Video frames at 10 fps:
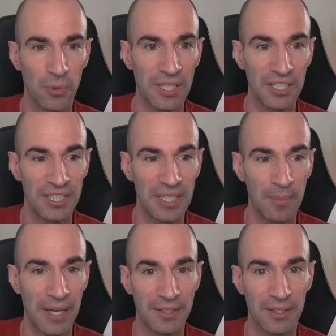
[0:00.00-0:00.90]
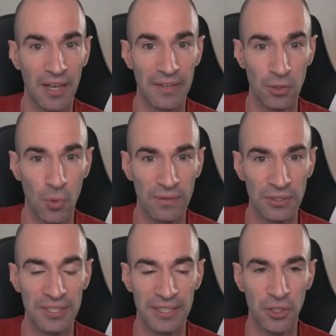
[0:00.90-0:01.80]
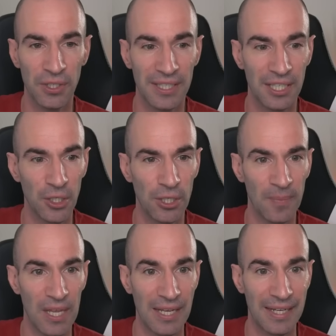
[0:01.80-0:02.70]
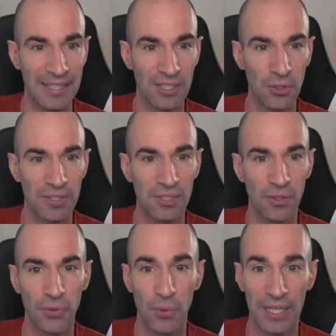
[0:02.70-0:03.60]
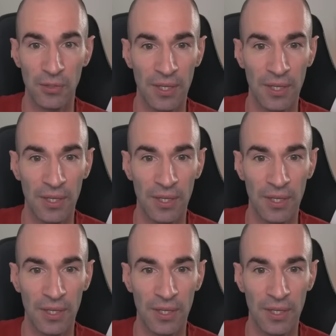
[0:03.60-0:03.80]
modèle Gigabyte avec trois ventilateurs, Eagle, 419,89 euros.